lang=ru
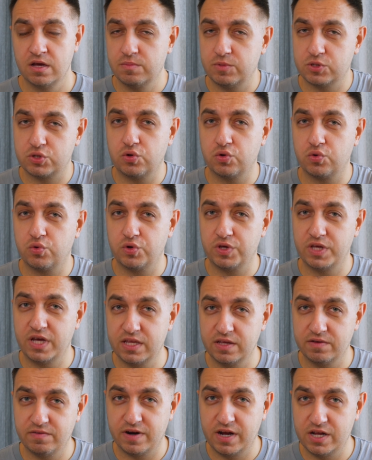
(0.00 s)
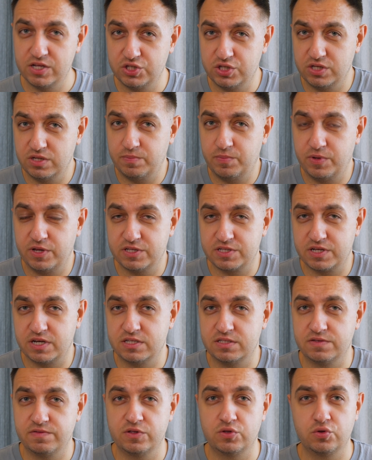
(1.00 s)
поскольку я не врач и
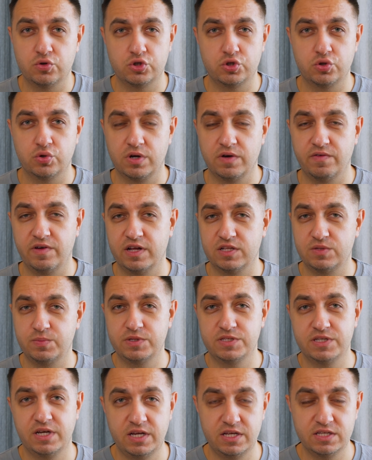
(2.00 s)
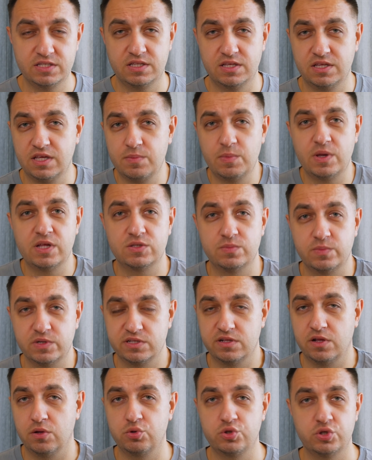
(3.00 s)
пересказывать то, что говорят специалисты, не имеет
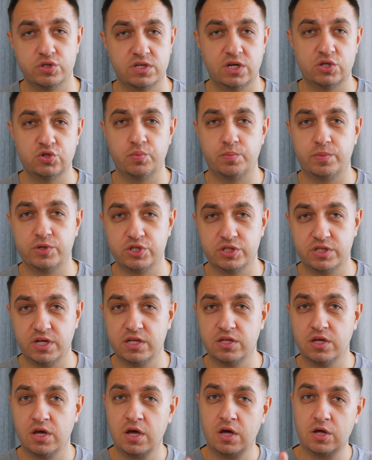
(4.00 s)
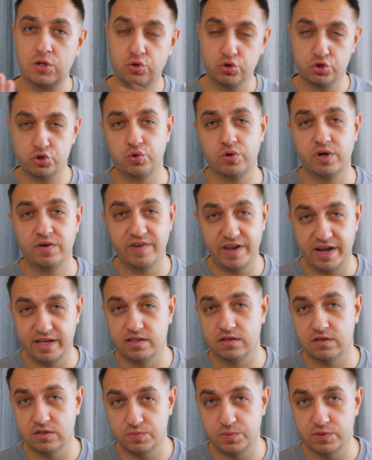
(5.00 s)
смысла, лучше сразу почитать то, что
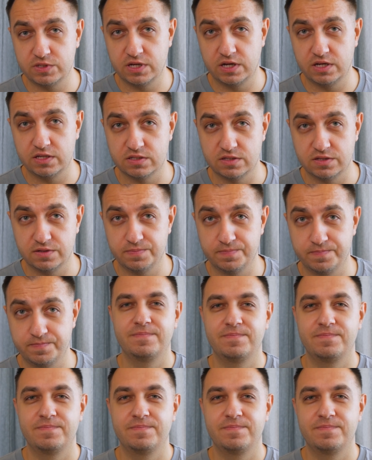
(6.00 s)
говорят эти специалисты.